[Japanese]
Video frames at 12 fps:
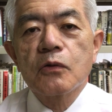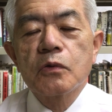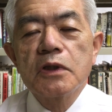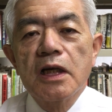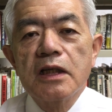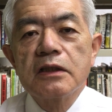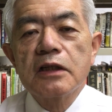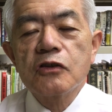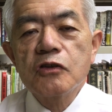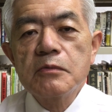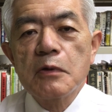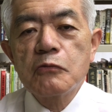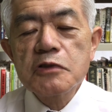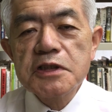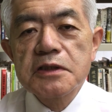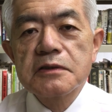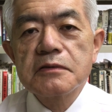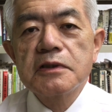えこの中に例えばも
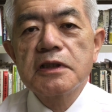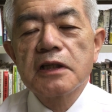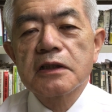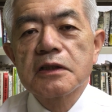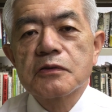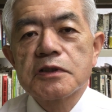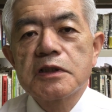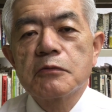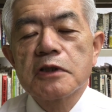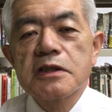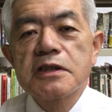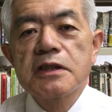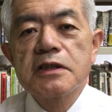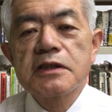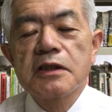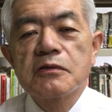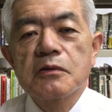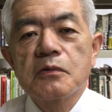し数人だったとしても拉致被害
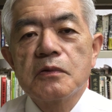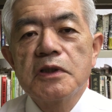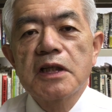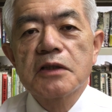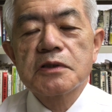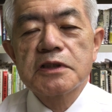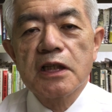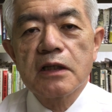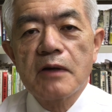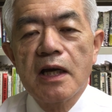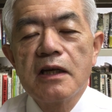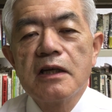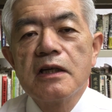者といたとしたらば